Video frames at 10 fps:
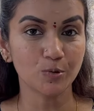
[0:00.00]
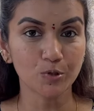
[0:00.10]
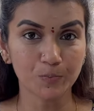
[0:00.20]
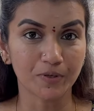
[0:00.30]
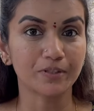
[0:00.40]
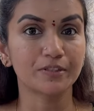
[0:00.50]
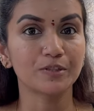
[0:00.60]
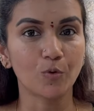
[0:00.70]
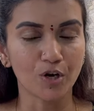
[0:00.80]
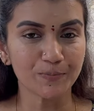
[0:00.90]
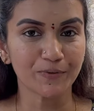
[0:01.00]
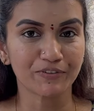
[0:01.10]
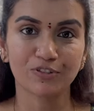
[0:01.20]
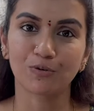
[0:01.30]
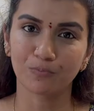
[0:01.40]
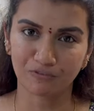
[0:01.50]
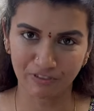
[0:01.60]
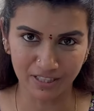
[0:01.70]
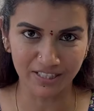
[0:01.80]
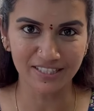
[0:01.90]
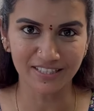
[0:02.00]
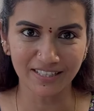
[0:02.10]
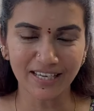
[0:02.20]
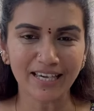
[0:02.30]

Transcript: யூஸ் பண்ணுறது வாஷ் பண்ணுறது ரொம்பவே ஈஸி